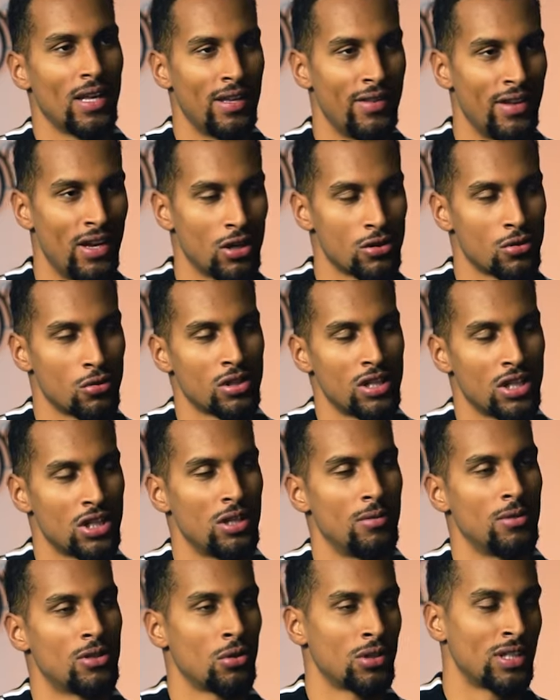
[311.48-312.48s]
Et d'ailleurs, sur cette
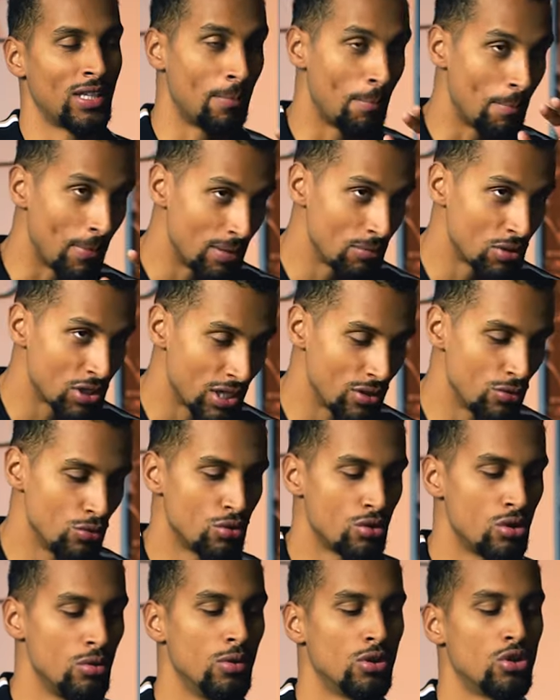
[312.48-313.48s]
chaîne, sur cette même chaîne YouTube,